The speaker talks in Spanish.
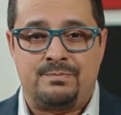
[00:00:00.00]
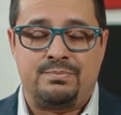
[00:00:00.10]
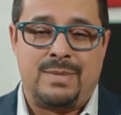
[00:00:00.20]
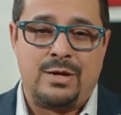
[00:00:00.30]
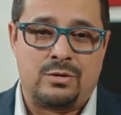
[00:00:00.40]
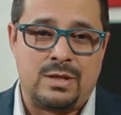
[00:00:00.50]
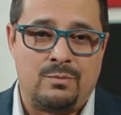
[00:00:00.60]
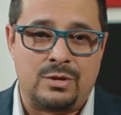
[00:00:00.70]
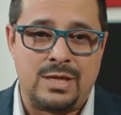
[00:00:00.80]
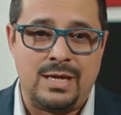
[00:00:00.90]
mayor
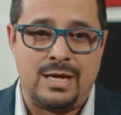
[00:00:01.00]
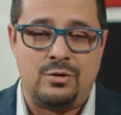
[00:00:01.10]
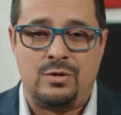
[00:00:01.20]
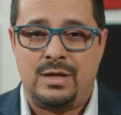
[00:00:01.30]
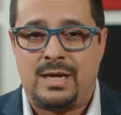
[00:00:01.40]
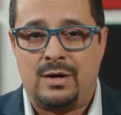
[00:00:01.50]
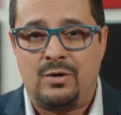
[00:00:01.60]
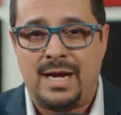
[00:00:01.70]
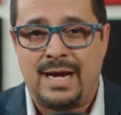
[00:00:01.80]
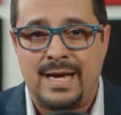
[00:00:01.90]
temor tenía yo de que no
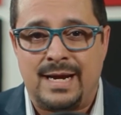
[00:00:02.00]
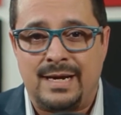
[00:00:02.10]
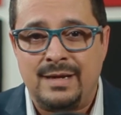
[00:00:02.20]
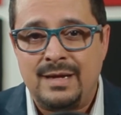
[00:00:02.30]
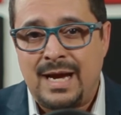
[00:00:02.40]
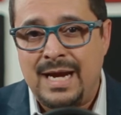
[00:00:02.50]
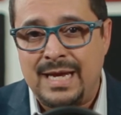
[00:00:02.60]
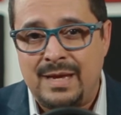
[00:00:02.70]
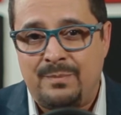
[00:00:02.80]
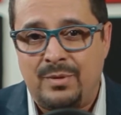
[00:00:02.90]
le ganaran al
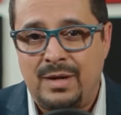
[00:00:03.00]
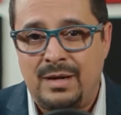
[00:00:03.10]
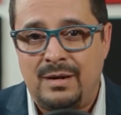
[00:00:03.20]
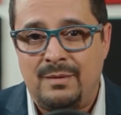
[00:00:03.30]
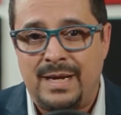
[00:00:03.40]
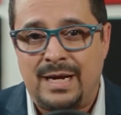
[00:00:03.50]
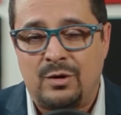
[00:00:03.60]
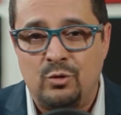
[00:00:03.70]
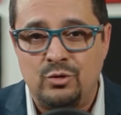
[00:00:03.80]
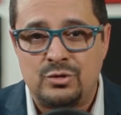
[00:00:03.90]
equipo del
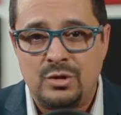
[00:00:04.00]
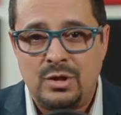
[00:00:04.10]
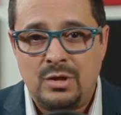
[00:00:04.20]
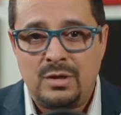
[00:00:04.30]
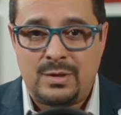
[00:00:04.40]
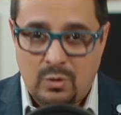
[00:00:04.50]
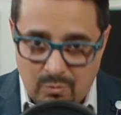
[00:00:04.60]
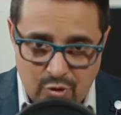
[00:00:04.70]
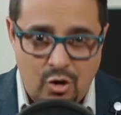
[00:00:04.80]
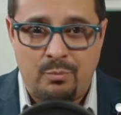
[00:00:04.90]
Veracruz,
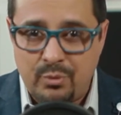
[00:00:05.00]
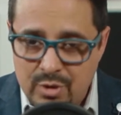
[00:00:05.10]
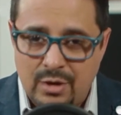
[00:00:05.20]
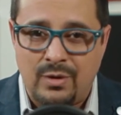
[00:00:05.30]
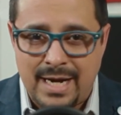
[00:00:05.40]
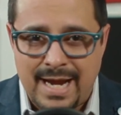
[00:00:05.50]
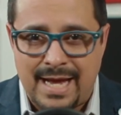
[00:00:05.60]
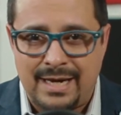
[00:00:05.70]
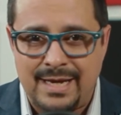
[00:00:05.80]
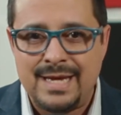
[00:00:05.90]
como no pudieron
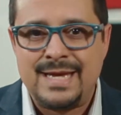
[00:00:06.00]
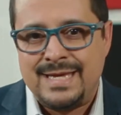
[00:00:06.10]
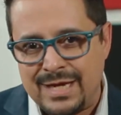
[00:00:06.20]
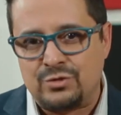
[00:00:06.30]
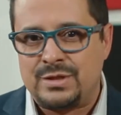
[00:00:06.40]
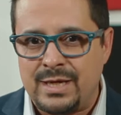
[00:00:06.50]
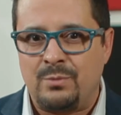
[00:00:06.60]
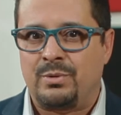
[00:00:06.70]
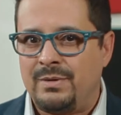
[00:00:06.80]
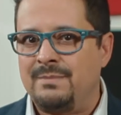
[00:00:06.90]
ganarle, y eso sí era un
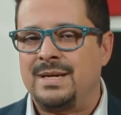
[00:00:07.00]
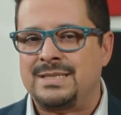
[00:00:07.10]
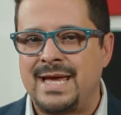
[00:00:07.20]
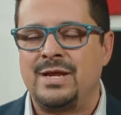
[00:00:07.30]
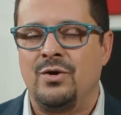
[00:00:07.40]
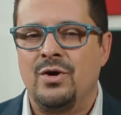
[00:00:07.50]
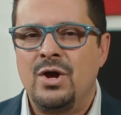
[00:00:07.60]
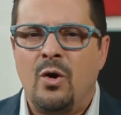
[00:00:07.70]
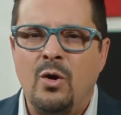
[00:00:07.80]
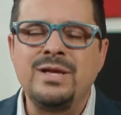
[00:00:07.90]
problema serio.
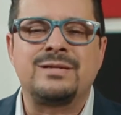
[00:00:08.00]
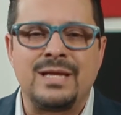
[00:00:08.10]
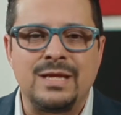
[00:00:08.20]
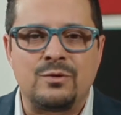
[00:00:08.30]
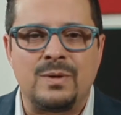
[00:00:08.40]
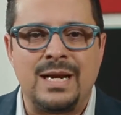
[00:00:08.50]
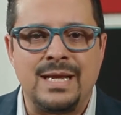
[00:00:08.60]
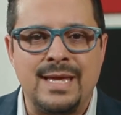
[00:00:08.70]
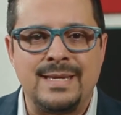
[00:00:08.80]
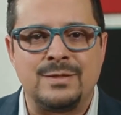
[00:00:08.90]
Hoy están dentro de la
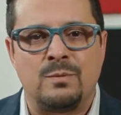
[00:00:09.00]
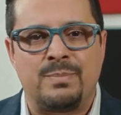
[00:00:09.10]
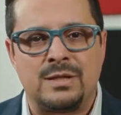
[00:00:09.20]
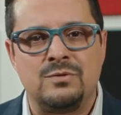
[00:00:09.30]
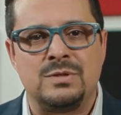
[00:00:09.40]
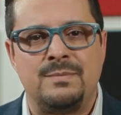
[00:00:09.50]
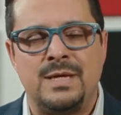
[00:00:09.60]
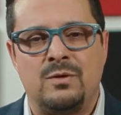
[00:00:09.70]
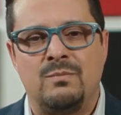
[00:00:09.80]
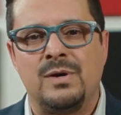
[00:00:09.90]
liguilla y son partidos de
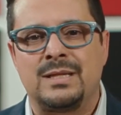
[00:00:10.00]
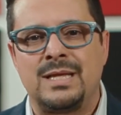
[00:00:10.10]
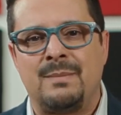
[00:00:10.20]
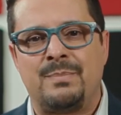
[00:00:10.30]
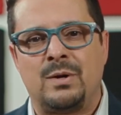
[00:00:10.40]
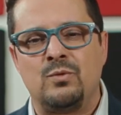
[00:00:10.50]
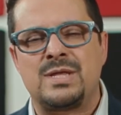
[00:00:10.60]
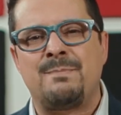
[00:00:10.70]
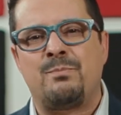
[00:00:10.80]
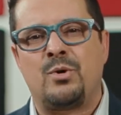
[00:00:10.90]
vida o muerte. La
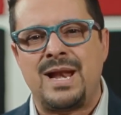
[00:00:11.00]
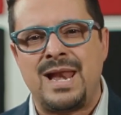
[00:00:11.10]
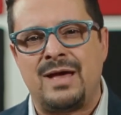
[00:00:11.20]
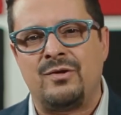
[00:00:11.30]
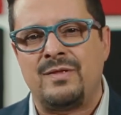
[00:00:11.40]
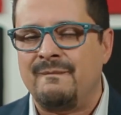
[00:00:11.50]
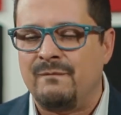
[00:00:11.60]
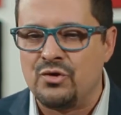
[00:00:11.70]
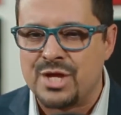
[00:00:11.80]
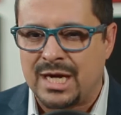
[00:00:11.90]
pregunta por el lado de
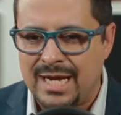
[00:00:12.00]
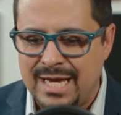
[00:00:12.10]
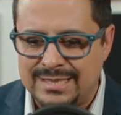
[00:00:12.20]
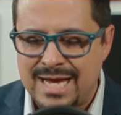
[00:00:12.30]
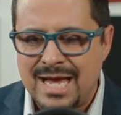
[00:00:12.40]
Monterrey es,